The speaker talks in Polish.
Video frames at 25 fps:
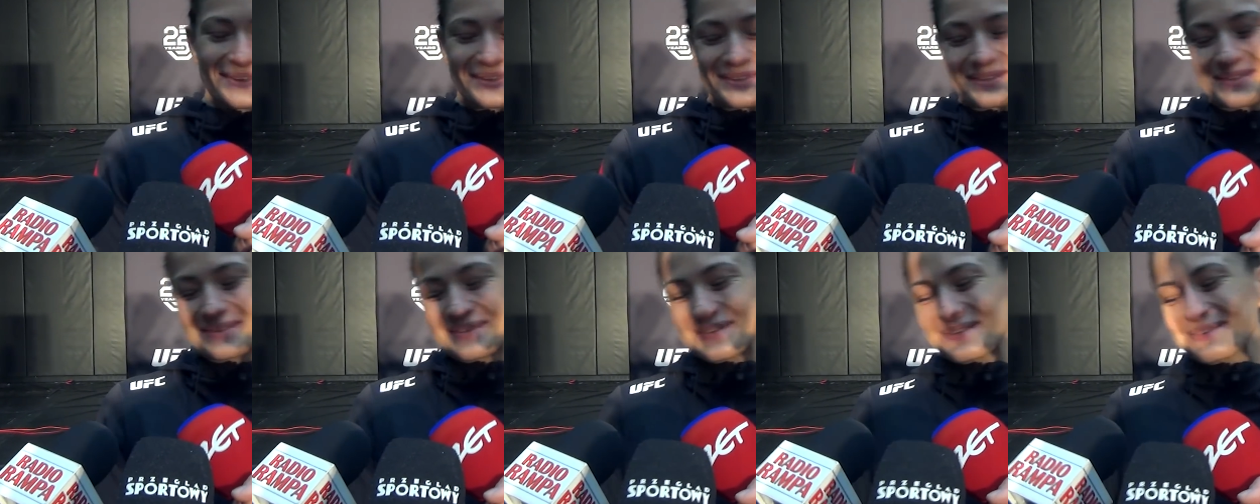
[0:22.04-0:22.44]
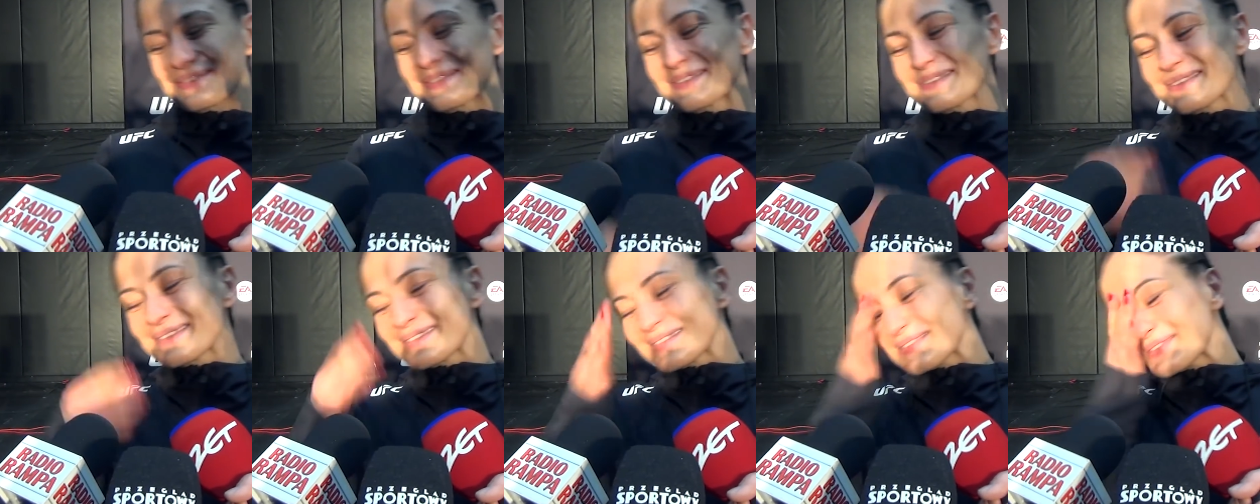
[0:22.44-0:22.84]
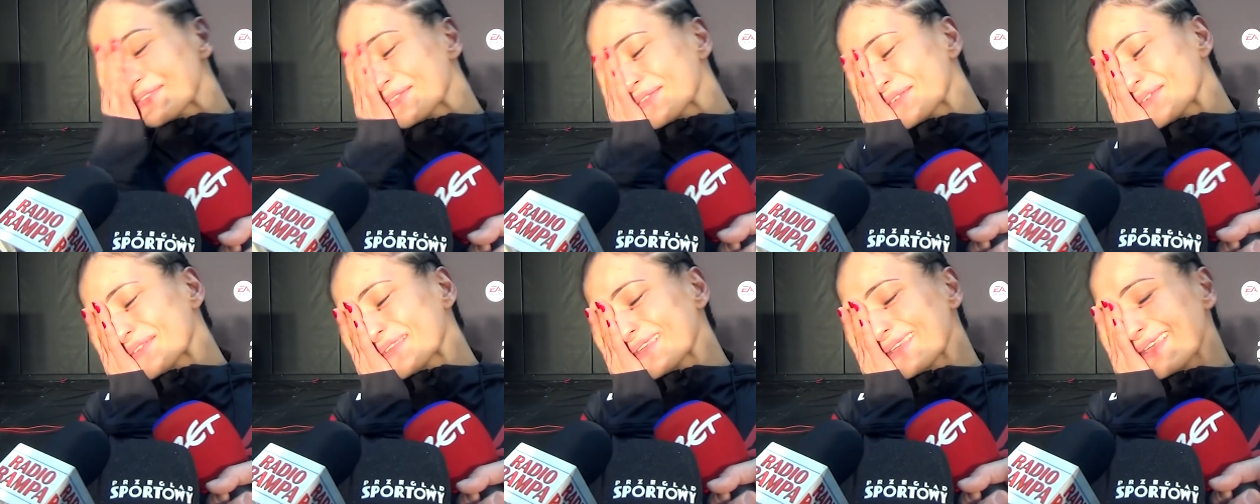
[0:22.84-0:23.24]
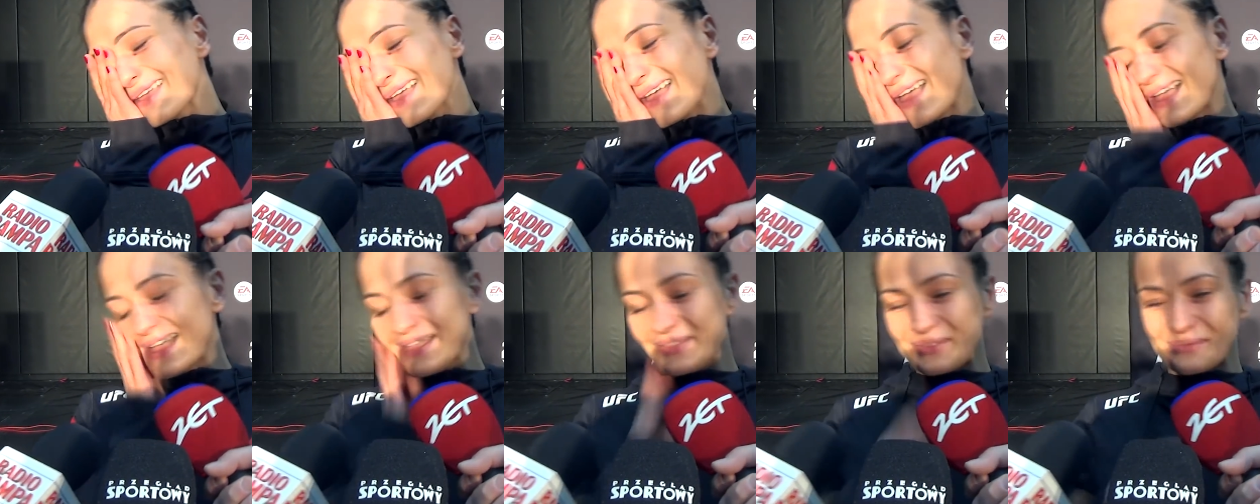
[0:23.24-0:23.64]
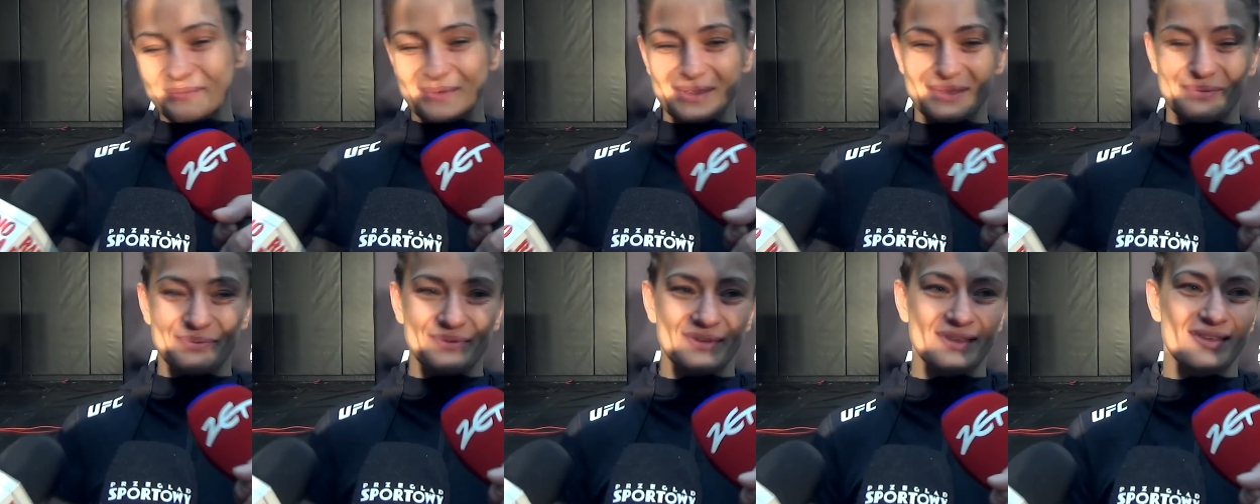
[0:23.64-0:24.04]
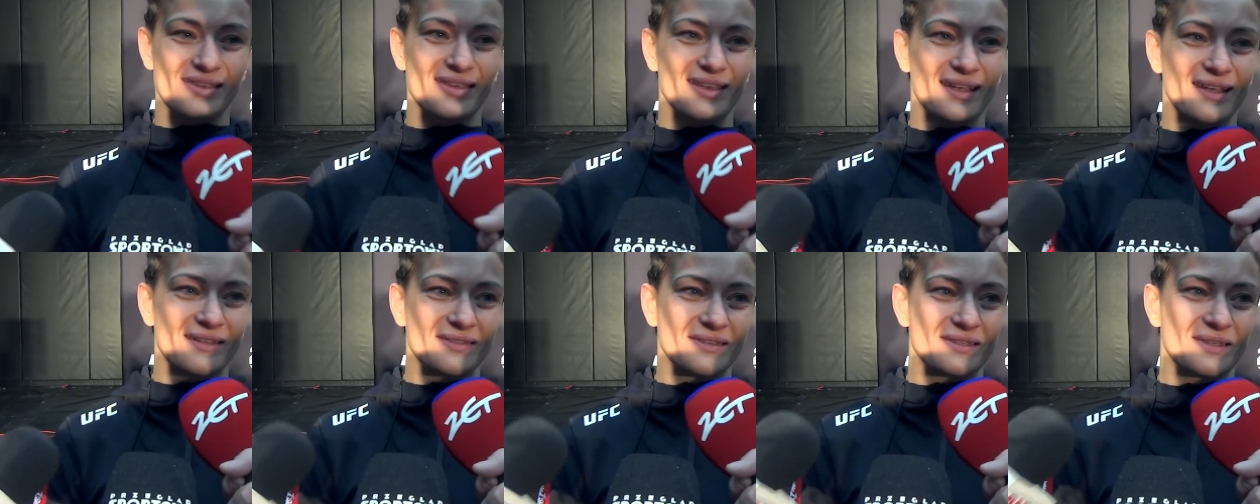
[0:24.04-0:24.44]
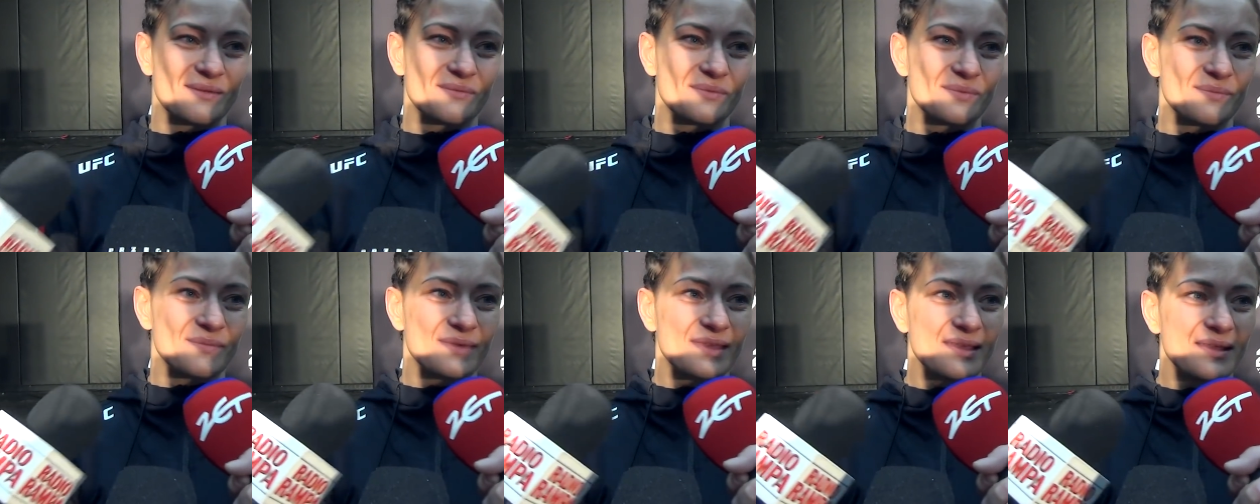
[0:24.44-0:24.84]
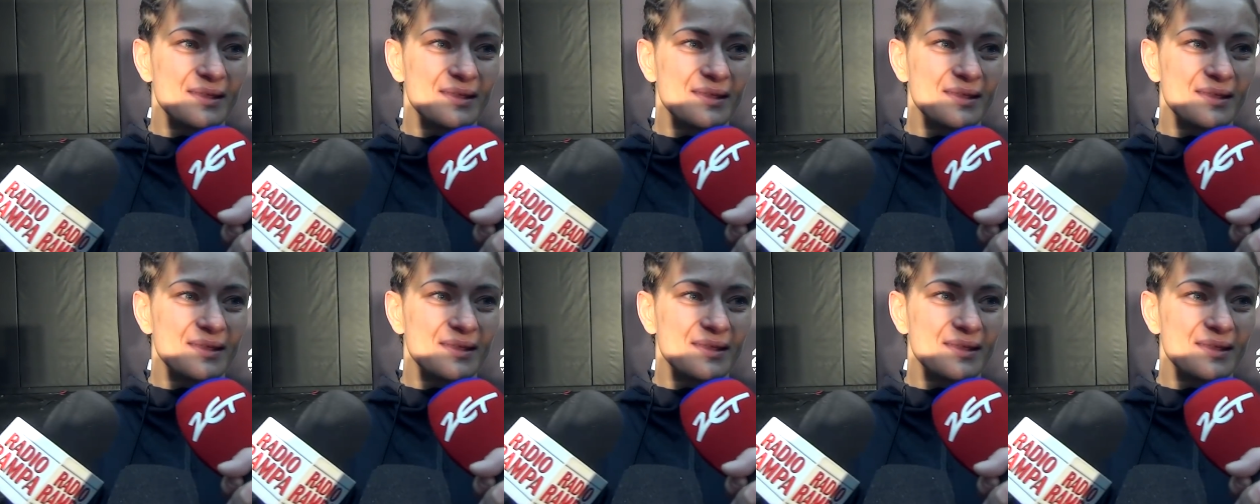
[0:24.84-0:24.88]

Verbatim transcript: e, no, no nie, no bez przesady, tam...